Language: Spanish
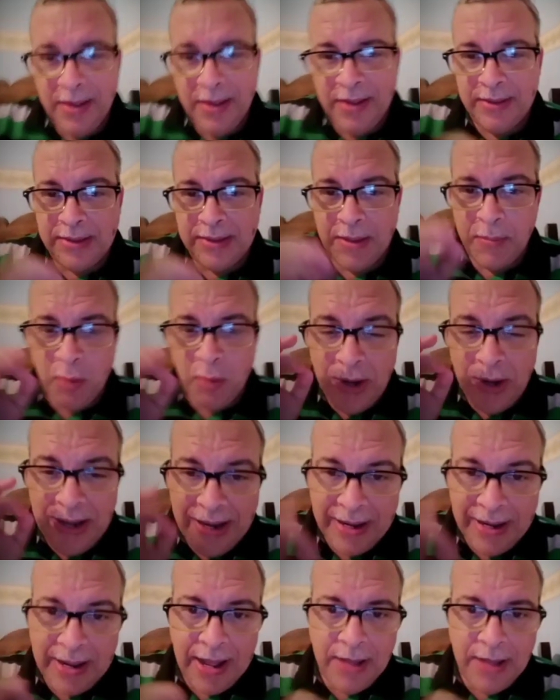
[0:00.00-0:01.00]
Estamos
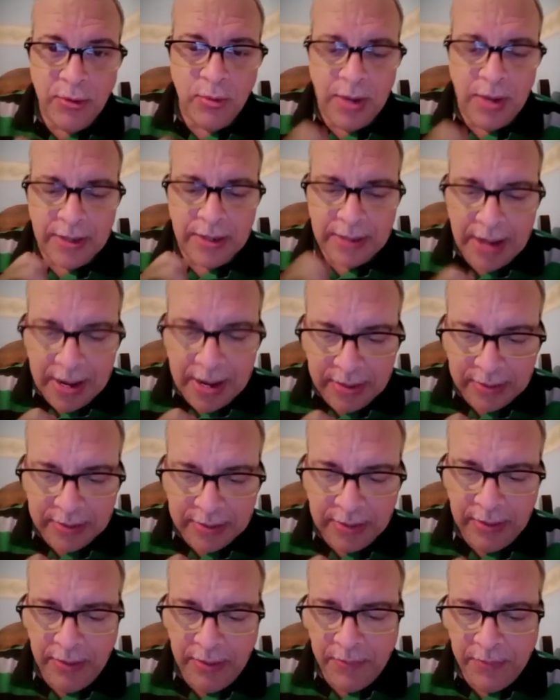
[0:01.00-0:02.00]
ligando
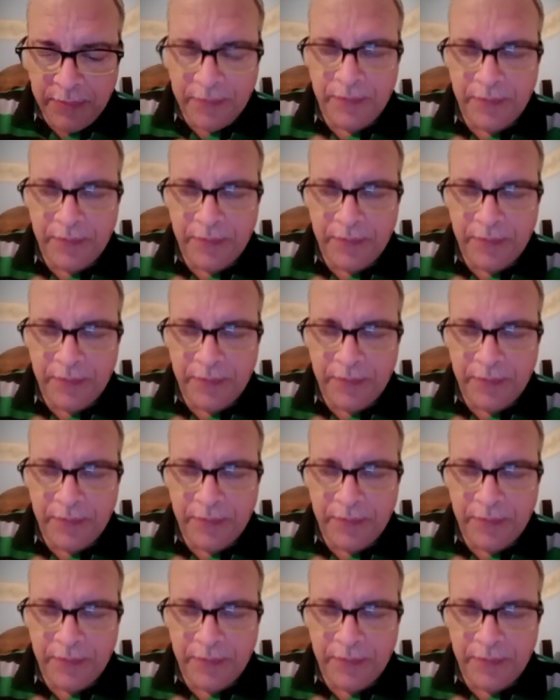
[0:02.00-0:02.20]
arranque,